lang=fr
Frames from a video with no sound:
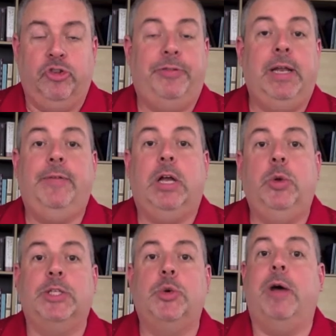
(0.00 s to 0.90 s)
J'ai fait
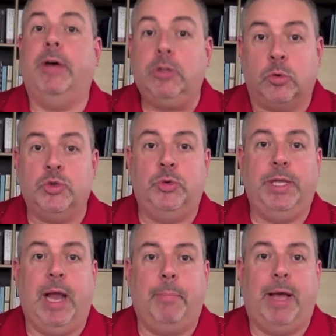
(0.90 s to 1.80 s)
l'évaluation avant de
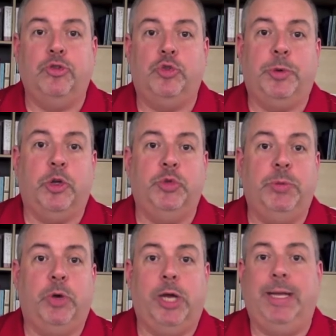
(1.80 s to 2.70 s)
consulter la page du produit
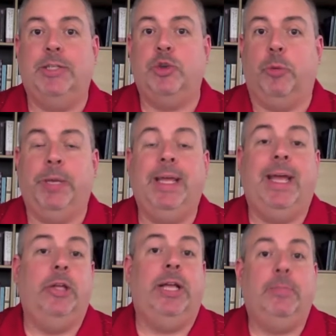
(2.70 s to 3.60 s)
pour connaître son prix
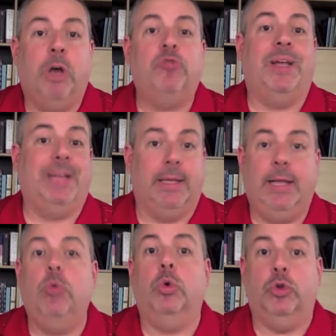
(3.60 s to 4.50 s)
et honnêtement, je
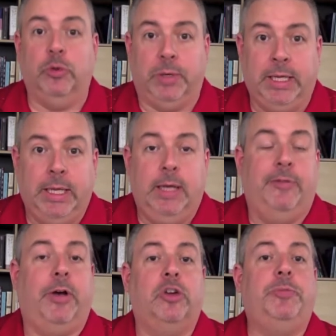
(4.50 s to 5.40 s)
m'attendais au double.
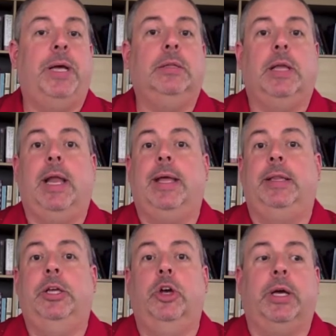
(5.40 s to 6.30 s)
Franchement, dans la
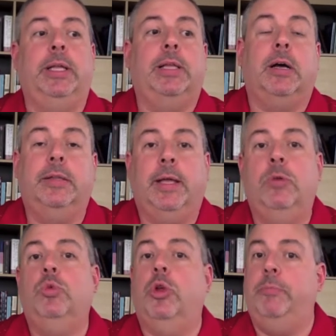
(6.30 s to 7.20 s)
catégorie
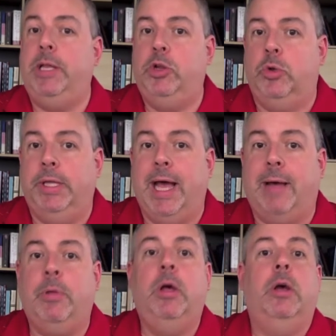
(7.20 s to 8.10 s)
d'entrée ou de milieu de
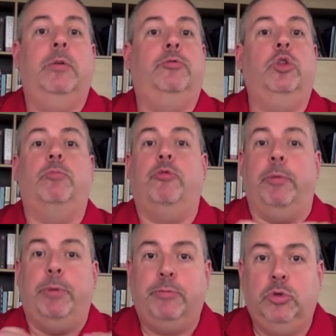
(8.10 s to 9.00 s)
gamme, vous ne
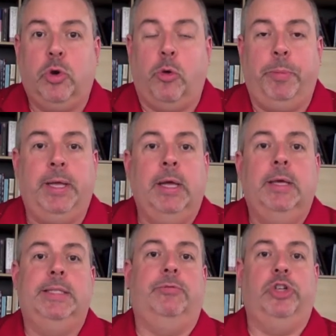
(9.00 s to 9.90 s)
pouvez pas vous tromper
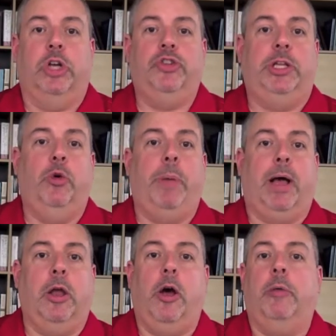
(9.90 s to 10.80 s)
si vous cherchez des
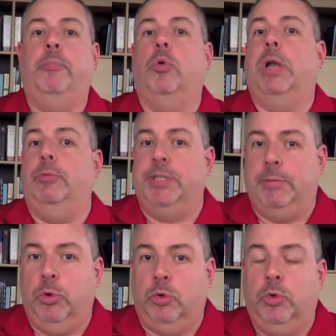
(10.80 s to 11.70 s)
haut-parleurs pour la
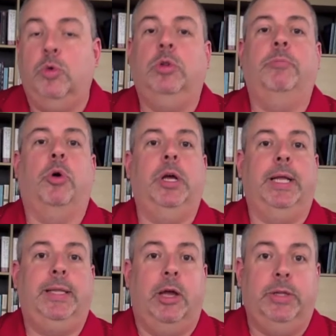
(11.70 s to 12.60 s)
musique Bluetooth, pour
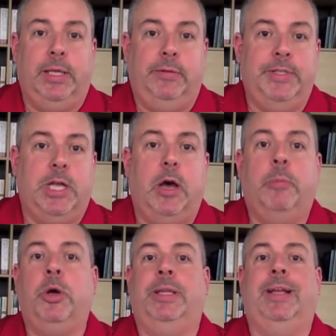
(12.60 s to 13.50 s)
connecter un
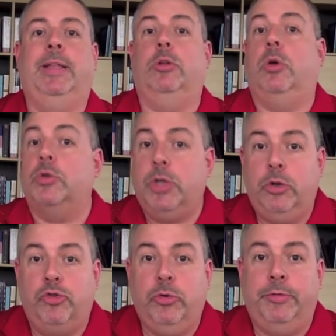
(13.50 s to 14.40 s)
téléviseur, connecter une
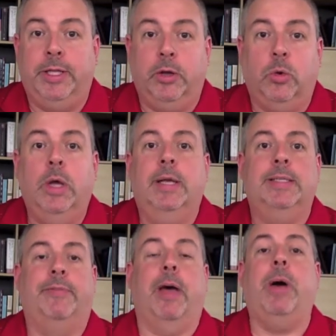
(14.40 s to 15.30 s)
console de jeux vidéo.
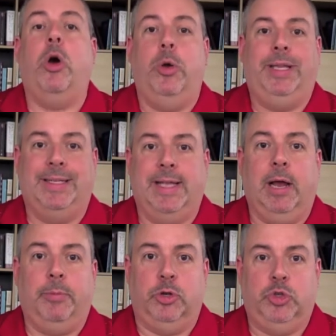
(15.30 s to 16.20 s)
C'est vraiment un
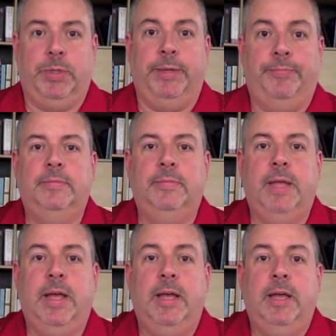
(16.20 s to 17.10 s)
excellent produit.
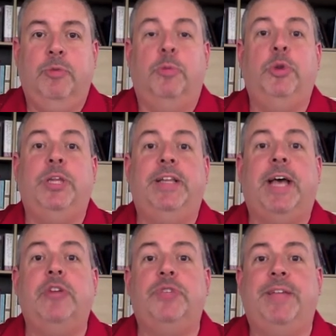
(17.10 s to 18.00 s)
Pour plus de
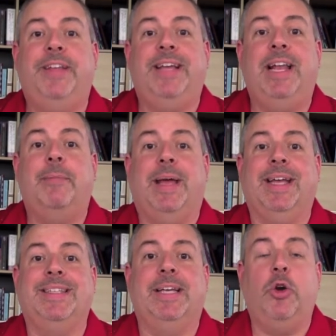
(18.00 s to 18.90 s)
détails, je vous invite à lire ma
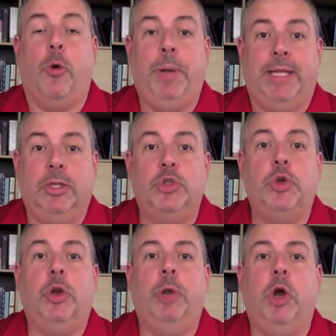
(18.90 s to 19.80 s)
critique complète
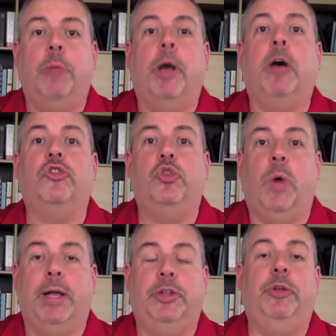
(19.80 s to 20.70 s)
sur le blog
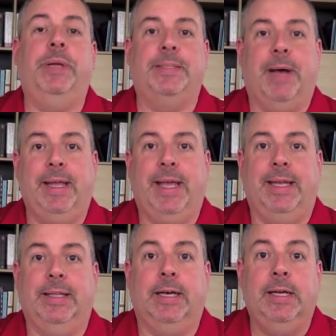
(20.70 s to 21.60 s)
Branche-toi de Best Buy
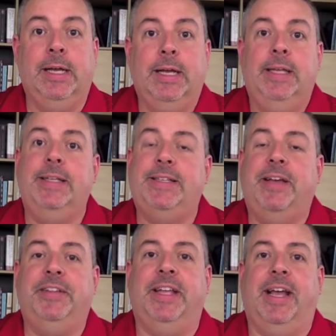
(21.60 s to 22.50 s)
Canada.
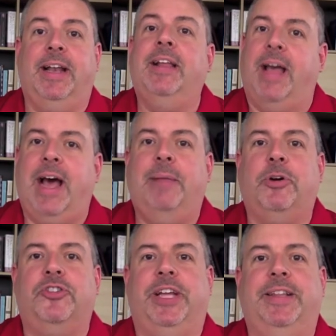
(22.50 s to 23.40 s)
Ici FDL, à la
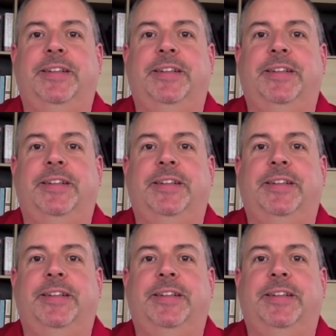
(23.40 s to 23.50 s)
prochaine.